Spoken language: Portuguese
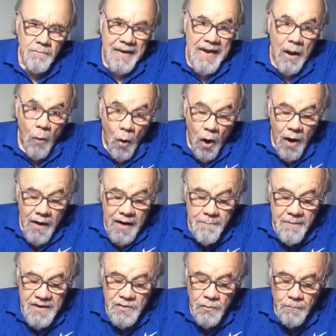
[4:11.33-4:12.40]
Mas na hora
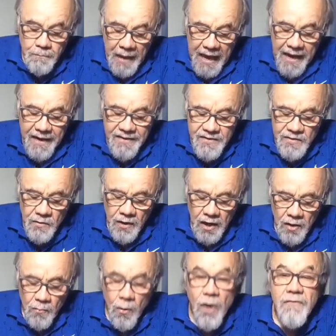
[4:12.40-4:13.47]
mesmo do pega, diz
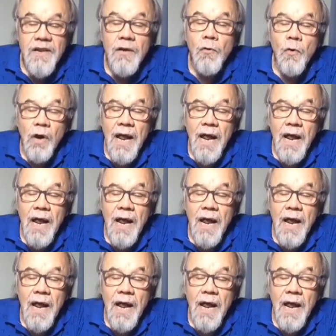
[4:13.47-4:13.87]
Leonardo Boff, ele